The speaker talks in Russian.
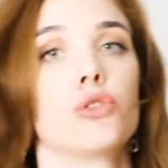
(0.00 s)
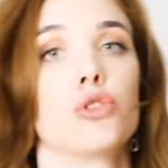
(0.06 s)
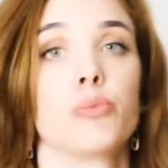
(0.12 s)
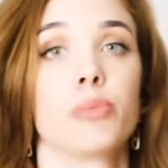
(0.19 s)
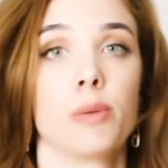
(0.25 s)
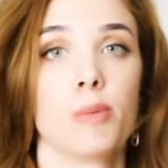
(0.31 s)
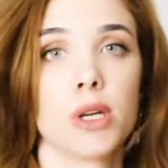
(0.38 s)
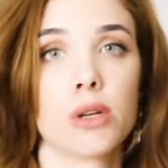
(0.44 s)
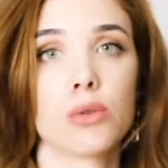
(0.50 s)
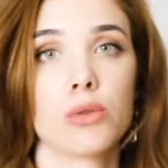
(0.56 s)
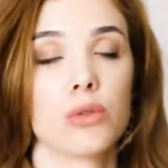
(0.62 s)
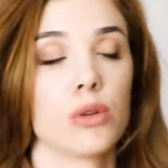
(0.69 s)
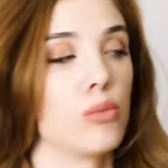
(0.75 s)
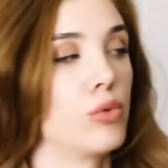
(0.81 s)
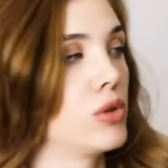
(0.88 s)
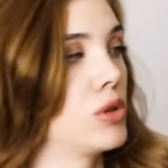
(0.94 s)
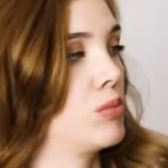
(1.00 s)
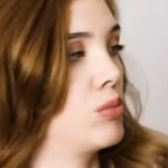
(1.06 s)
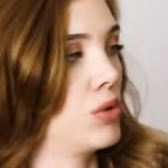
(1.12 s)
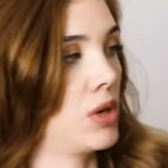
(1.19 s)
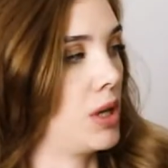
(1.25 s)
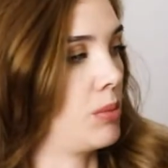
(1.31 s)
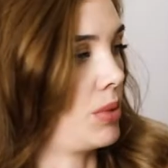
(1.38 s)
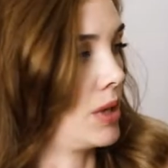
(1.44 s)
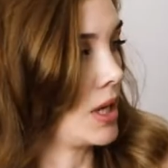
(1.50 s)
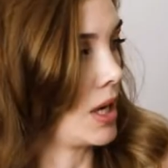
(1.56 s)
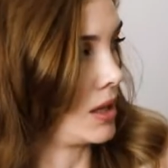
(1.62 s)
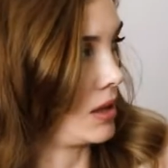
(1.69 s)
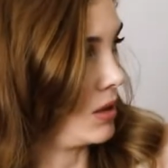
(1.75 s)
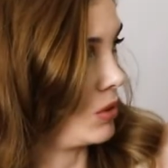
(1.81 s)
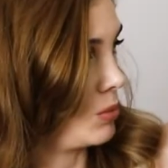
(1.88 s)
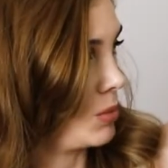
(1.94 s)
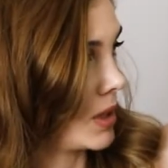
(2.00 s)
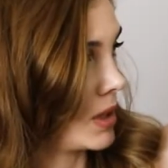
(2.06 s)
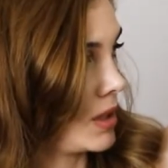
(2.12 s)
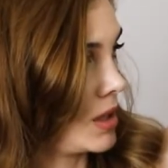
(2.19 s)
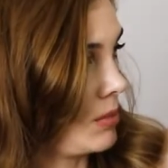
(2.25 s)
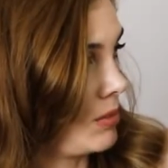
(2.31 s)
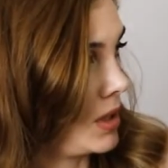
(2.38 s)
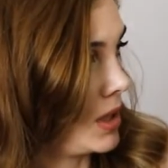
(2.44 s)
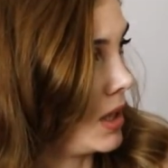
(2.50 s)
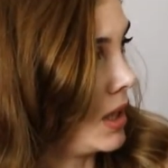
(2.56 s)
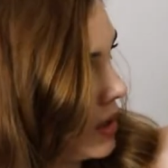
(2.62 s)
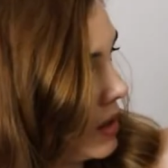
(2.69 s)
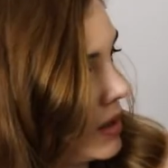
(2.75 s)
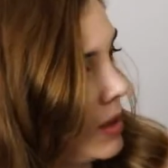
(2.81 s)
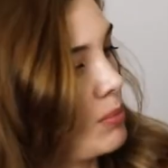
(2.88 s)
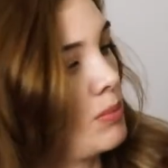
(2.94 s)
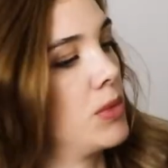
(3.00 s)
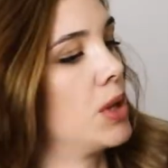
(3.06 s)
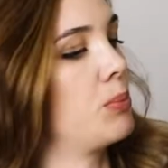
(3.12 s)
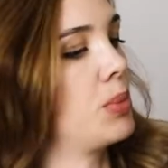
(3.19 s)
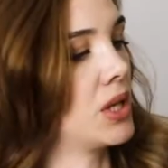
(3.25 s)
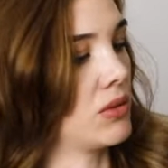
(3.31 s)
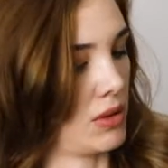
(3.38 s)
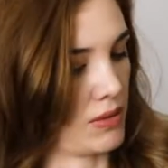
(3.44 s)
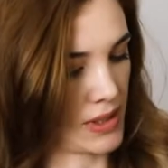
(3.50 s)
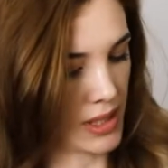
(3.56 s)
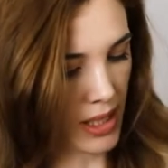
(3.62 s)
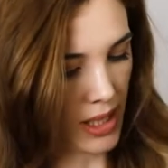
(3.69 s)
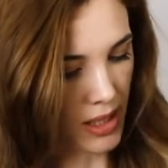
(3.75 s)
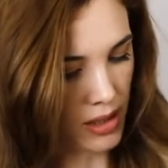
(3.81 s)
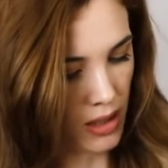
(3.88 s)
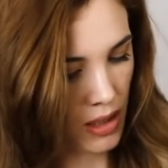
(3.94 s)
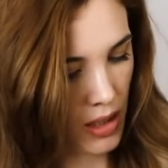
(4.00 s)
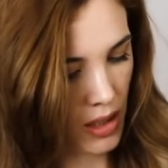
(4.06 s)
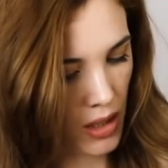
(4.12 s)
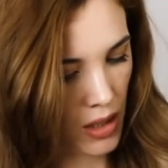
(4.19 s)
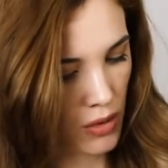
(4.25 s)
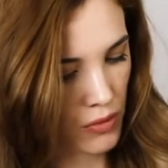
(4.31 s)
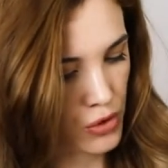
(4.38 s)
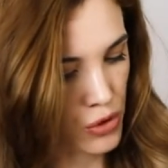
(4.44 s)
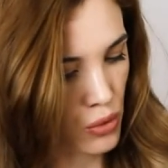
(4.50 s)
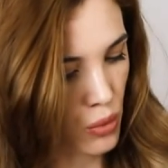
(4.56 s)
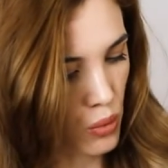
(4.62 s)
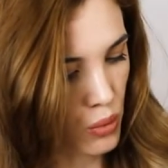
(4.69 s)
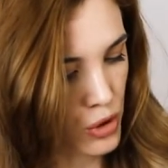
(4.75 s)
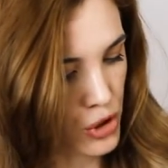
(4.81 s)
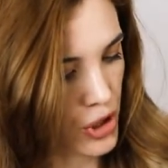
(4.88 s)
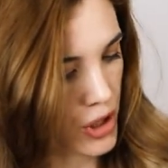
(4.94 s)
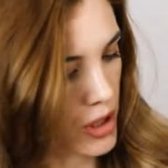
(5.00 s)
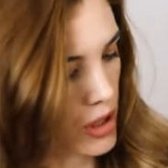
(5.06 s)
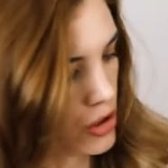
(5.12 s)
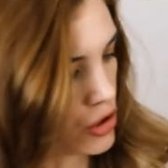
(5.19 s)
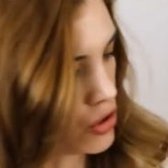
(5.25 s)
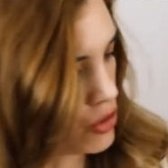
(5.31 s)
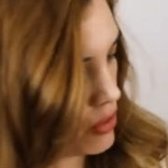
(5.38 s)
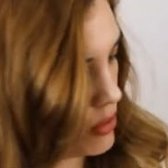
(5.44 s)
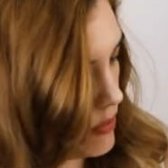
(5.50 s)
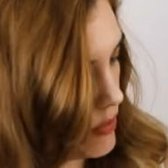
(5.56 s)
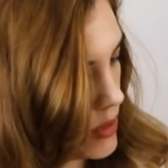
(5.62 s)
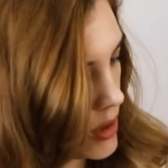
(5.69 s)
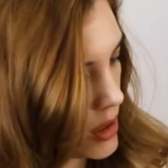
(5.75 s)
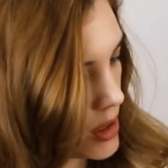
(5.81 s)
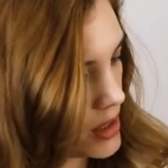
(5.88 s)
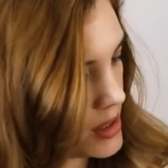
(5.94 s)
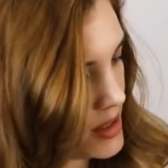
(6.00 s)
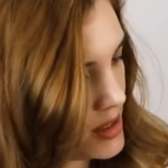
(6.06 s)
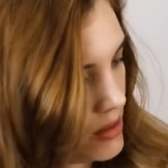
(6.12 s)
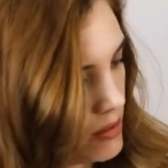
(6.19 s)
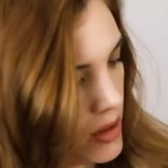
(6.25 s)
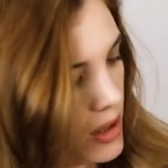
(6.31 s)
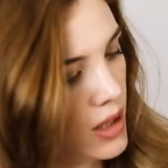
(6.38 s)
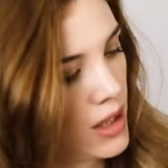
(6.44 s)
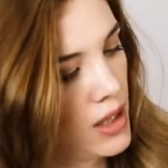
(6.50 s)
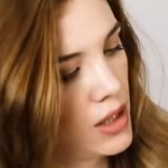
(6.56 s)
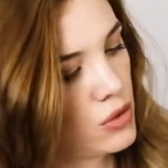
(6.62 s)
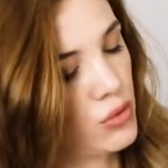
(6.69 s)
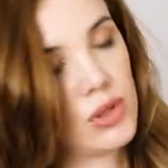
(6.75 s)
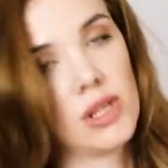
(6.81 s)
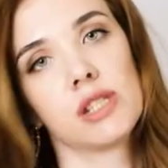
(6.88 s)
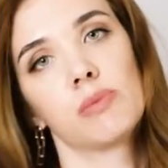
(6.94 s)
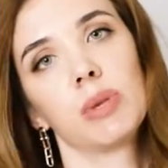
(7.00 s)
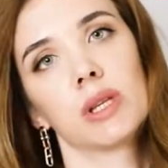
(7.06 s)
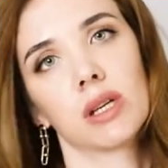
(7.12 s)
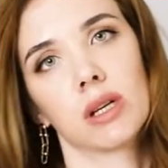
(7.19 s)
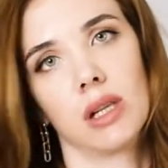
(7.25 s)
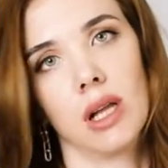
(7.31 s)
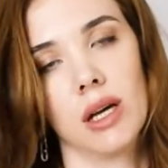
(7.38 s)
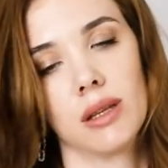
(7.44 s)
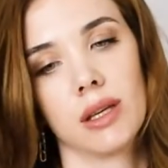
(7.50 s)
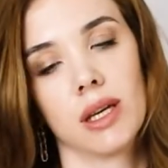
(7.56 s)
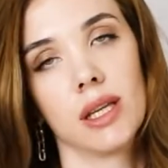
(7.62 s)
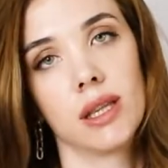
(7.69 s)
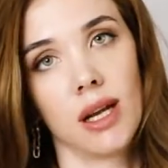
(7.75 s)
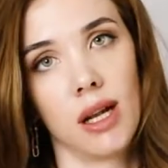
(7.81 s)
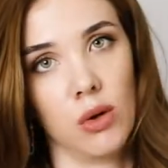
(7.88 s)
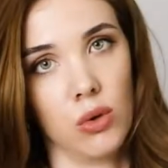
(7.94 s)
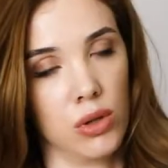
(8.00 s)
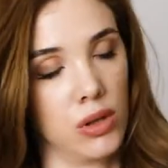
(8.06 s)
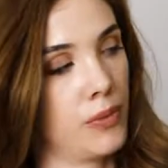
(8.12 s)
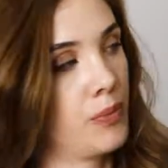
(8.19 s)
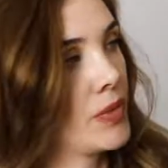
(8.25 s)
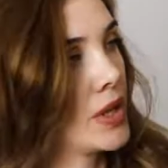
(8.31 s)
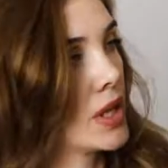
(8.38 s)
еще примерку и будет более понятно. Но, по крайней мере, на, на первый взгляд все очень хорошо, красиво. Тут есть подклад. Это лен.